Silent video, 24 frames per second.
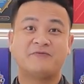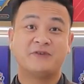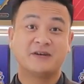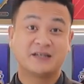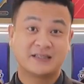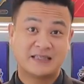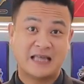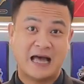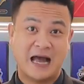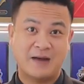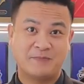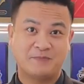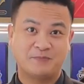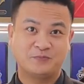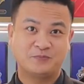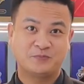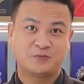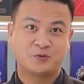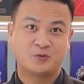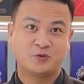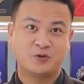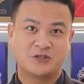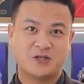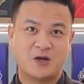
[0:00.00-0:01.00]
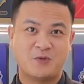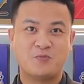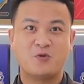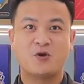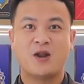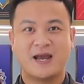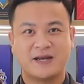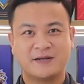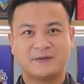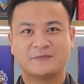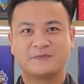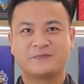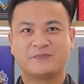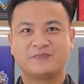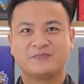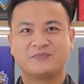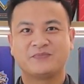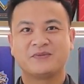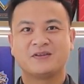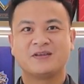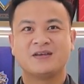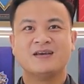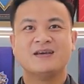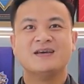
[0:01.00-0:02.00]
phức tạp của dòng Mortlach.
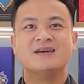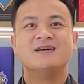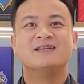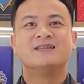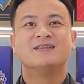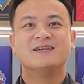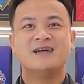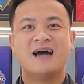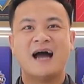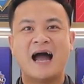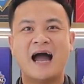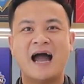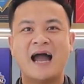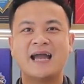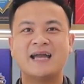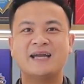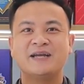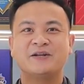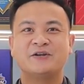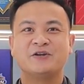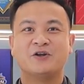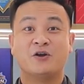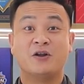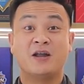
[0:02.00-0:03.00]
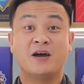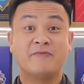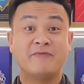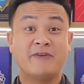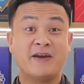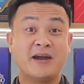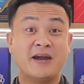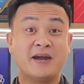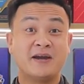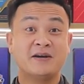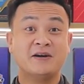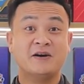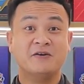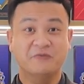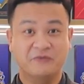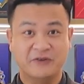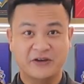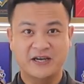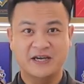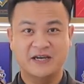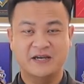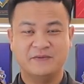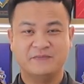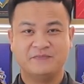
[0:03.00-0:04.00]
Thứ hai đó là về hương
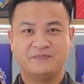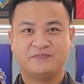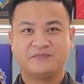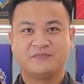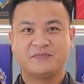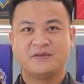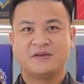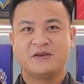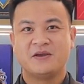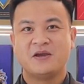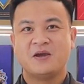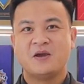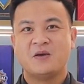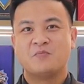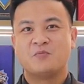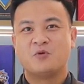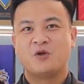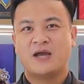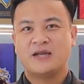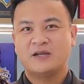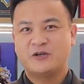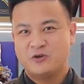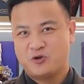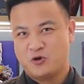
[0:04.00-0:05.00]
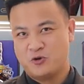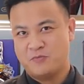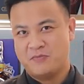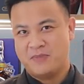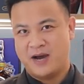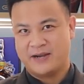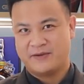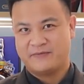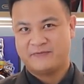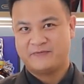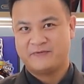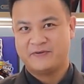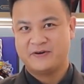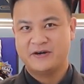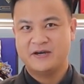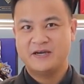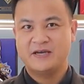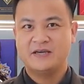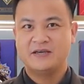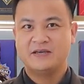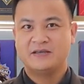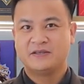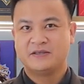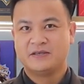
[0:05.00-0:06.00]
vị. Mortlach nổi bật
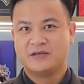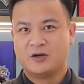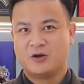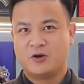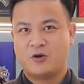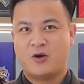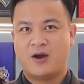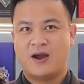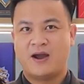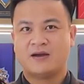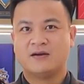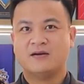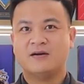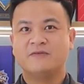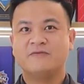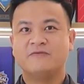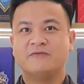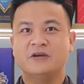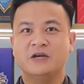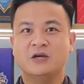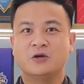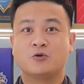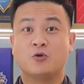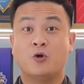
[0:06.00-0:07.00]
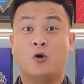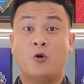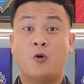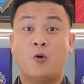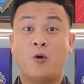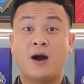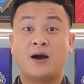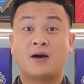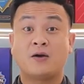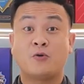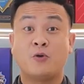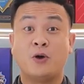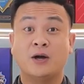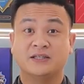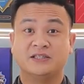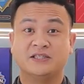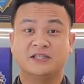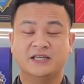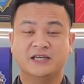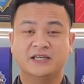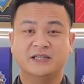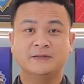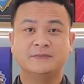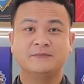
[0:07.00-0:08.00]
với những loài hương vị của hoa quả
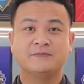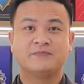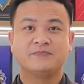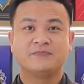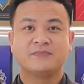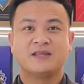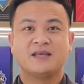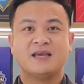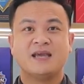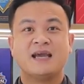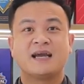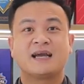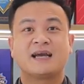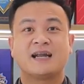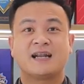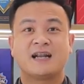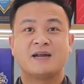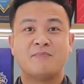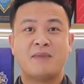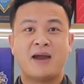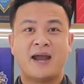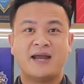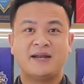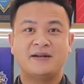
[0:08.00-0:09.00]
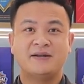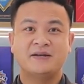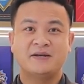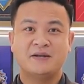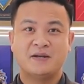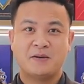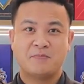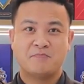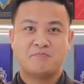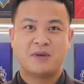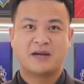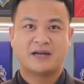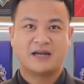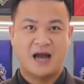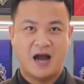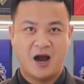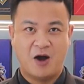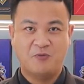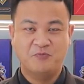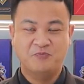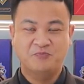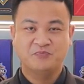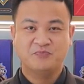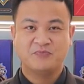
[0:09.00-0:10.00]
chín, caramel, mật
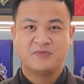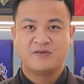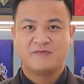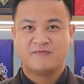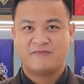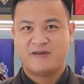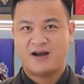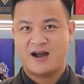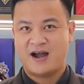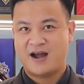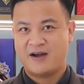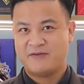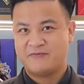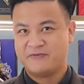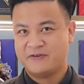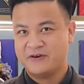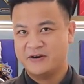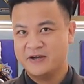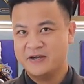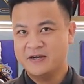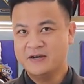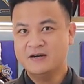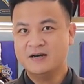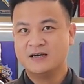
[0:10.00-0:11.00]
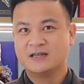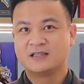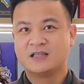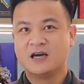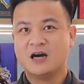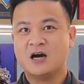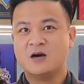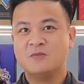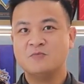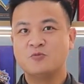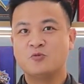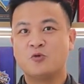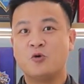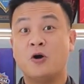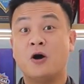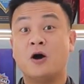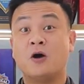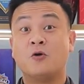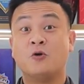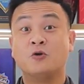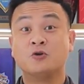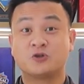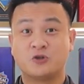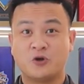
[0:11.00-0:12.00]
ong và với hương thơm
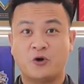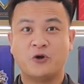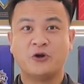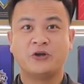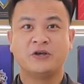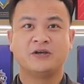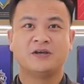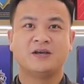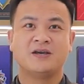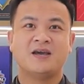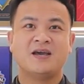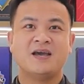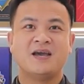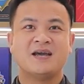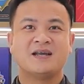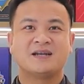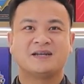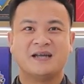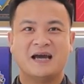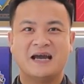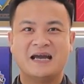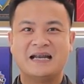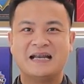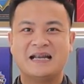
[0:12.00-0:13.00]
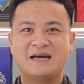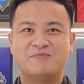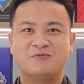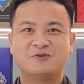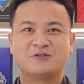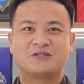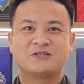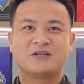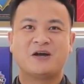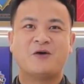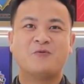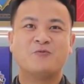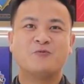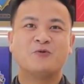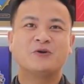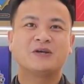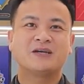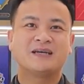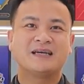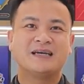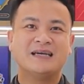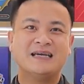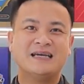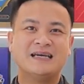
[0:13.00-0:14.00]
của gù sôi. Đây là một dòng
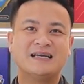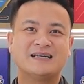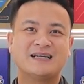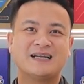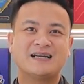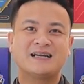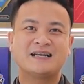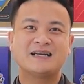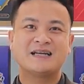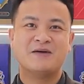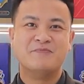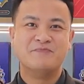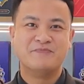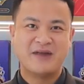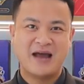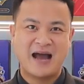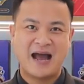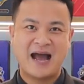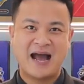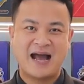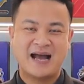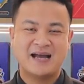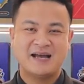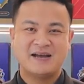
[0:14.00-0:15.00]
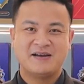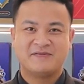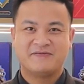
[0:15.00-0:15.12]
whisky rất đậm đà